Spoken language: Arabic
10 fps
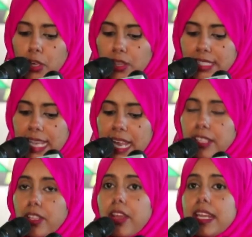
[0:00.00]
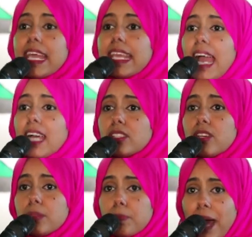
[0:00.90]
رئيس الجمهورية
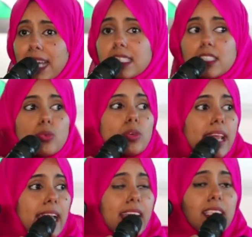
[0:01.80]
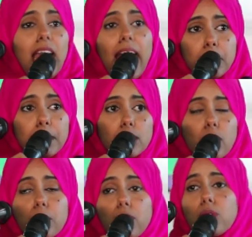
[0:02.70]
مؤخرا في
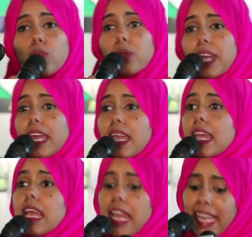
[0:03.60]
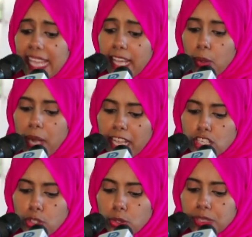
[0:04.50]
عقاب موجة
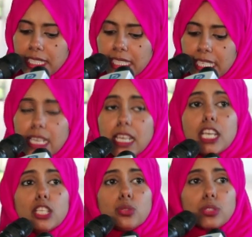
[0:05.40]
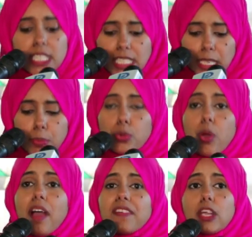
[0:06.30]
الجفاف حيث نجحنا
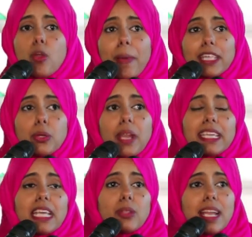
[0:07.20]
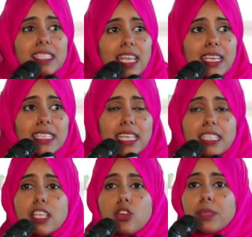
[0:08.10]
بحمد الله بحشد
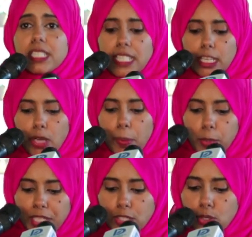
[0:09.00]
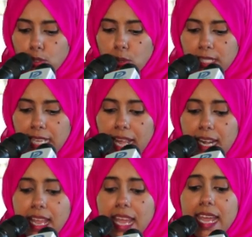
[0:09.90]
الموارد
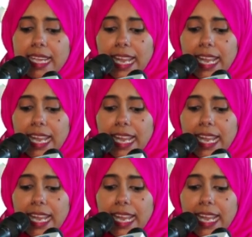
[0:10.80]
اللازمة من